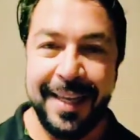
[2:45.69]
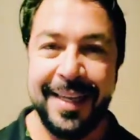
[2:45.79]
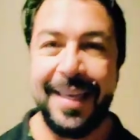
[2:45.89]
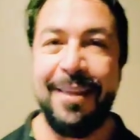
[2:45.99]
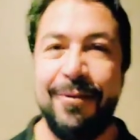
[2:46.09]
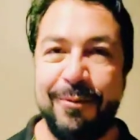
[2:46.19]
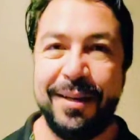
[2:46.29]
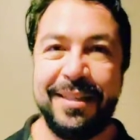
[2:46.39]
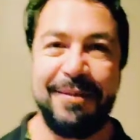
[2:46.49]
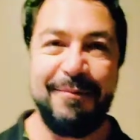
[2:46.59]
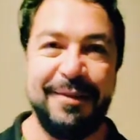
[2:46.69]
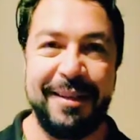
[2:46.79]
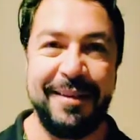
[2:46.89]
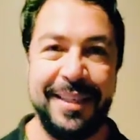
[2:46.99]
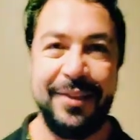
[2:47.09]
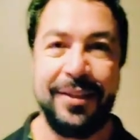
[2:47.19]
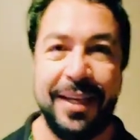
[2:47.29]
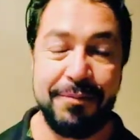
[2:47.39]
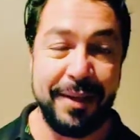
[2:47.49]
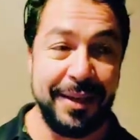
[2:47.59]
ya no lo voy a hacer como lo estaba haciendo, te les
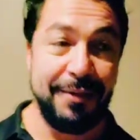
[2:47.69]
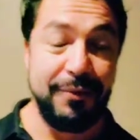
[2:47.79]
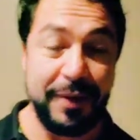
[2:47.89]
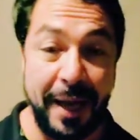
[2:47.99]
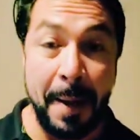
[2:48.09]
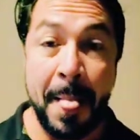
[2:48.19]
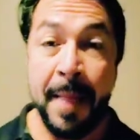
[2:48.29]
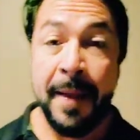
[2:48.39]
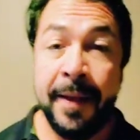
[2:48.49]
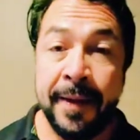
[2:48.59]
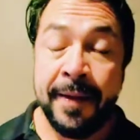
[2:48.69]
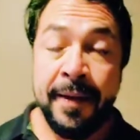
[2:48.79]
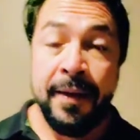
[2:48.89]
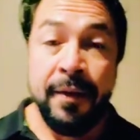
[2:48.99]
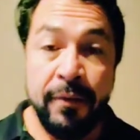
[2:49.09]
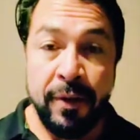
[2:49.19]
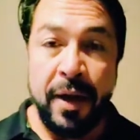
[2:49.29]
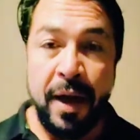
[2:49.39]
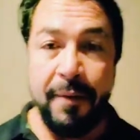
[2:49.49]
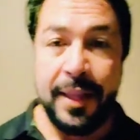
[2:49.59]
platico por qué.
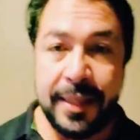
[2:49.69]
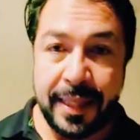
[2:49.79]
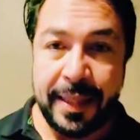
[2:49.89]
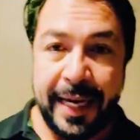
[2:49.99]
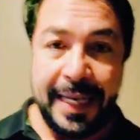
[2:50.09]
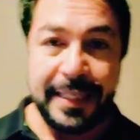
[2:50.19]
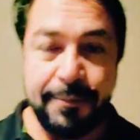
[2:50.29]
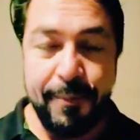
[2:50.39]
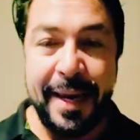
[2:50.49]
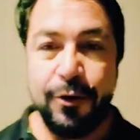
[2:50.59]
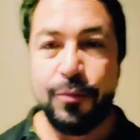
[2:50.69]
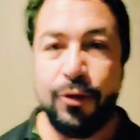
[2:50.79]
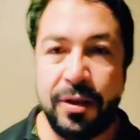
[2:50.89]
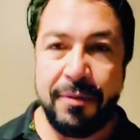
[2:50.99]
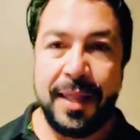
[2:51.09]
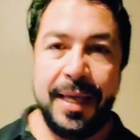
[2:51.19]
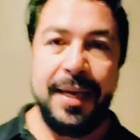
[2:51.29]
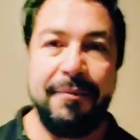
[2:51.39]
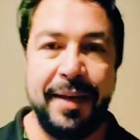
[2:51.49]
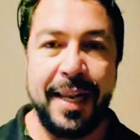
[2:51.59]
A ver, dicen tres, menos motivada. A
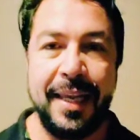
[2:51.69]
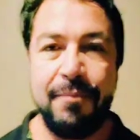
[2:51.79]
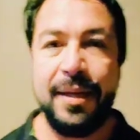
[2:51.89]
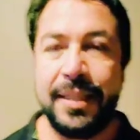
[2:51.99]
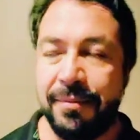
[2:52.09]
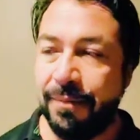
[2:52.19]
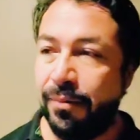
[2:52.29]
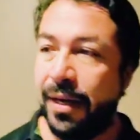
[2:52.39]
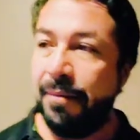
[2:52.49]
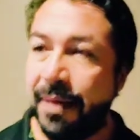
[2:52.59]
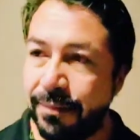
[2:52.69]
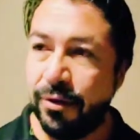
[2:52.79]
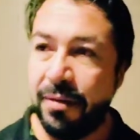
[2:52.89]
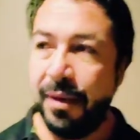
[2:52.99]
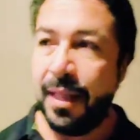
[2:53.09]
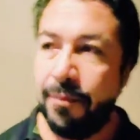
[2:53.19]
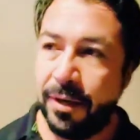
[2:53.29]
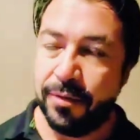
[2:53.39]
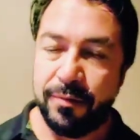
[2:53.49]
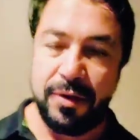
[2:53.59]
ver, alguien más que me ponga más motivada,
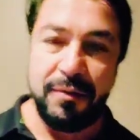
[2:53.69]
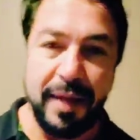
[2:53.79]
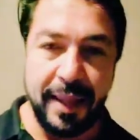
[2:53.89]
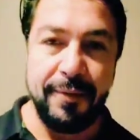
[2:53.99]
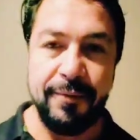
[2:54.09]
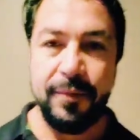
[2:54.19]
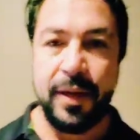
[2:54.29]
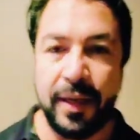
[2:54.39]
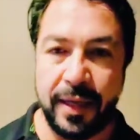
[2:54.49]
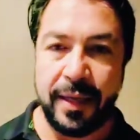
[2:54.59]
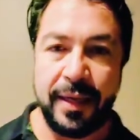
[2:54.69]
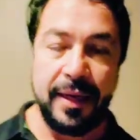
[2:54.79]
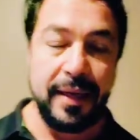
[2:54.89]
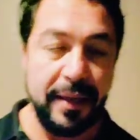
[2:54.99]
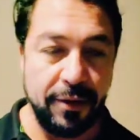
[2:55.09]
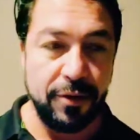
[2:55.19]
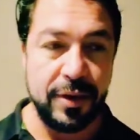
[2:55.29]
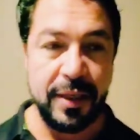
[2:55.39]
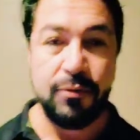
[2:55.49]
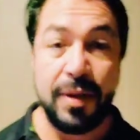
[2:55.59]
menos motivada. Eh,
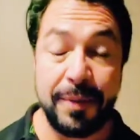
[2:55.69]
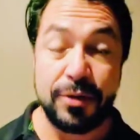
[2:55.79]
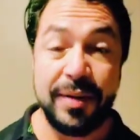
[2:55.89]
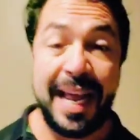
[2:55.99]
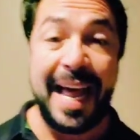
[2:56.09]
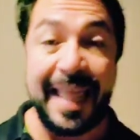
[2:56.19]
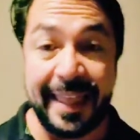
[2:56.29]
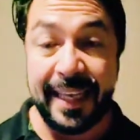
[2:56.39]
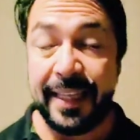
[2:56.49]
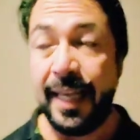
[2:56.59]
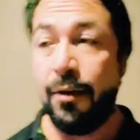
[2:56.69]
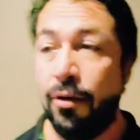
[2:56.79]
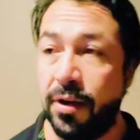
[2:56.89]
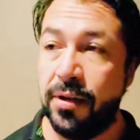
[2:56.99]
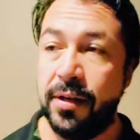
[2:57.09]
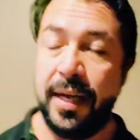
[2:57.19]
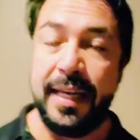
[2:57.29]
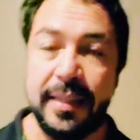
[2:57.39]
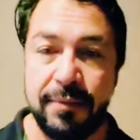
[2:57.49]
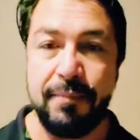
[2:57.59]
entonces, una persona adicta
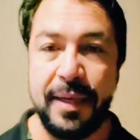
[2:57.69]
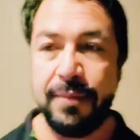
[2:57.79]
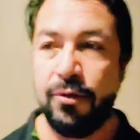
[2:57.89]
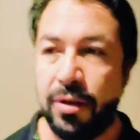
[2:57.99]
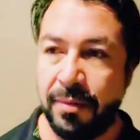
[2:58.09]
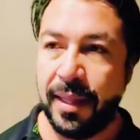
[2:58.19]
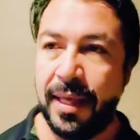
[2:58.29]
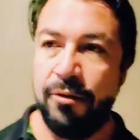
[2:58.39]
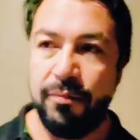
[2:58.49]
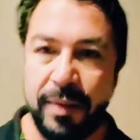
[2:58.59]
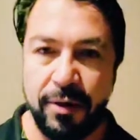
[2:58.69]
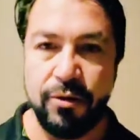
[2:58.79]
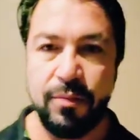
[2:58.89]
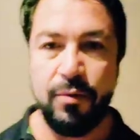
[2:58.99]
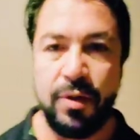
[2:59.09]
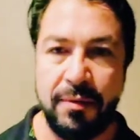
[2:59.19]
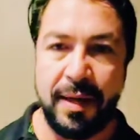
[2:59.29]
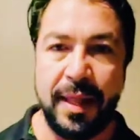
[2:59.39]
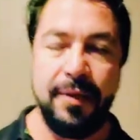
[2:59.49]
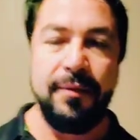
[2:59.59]
es más motivada o menos motivada.